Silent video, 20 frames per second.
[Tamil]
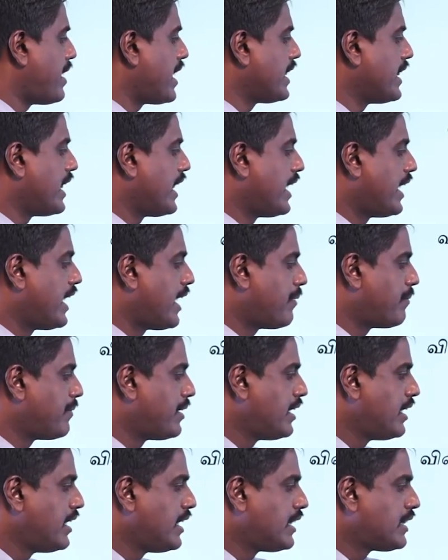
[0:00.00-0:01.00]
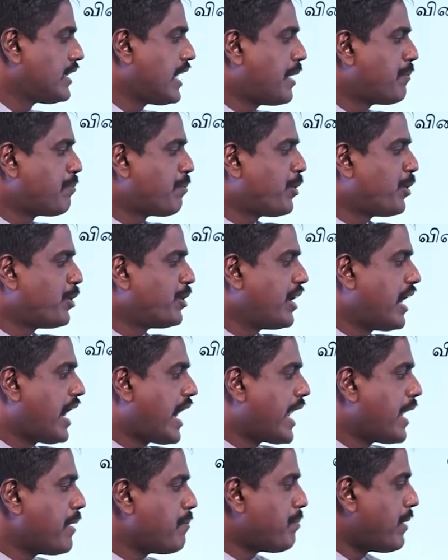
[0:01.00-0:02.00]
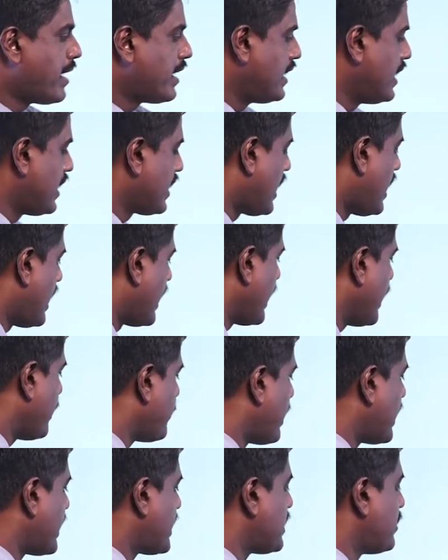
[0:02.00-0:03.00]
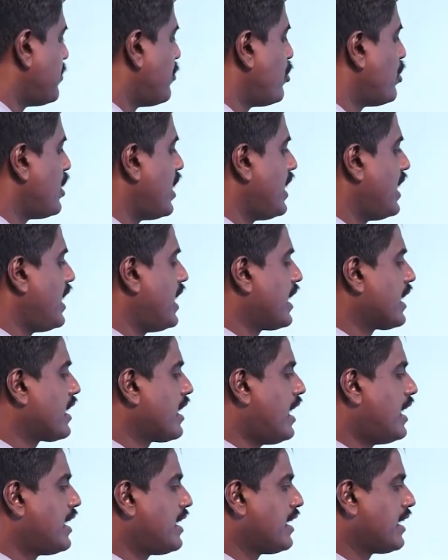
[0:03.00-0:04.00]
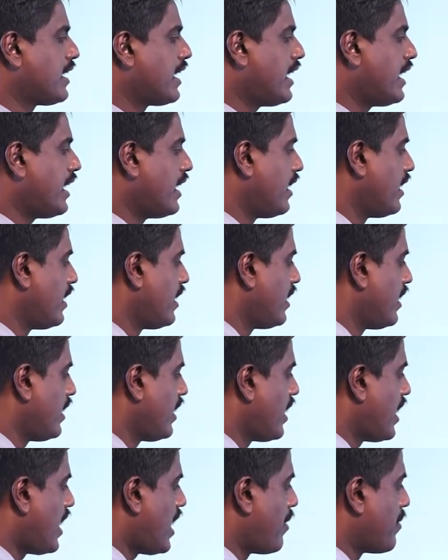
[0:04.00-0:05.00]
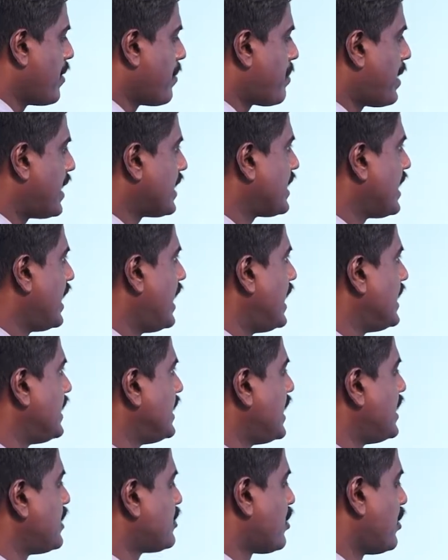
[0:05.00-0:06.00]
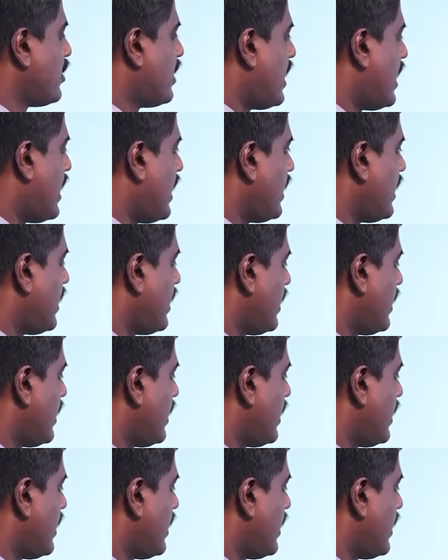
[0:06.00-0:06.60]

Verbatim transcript: மனிதனிடம் தற்போது அரைப்பங்கு காணி மட்டும் உள்ளதென காட்டுக அவை பத்தில் அஞ்சு என்று சொன்னால்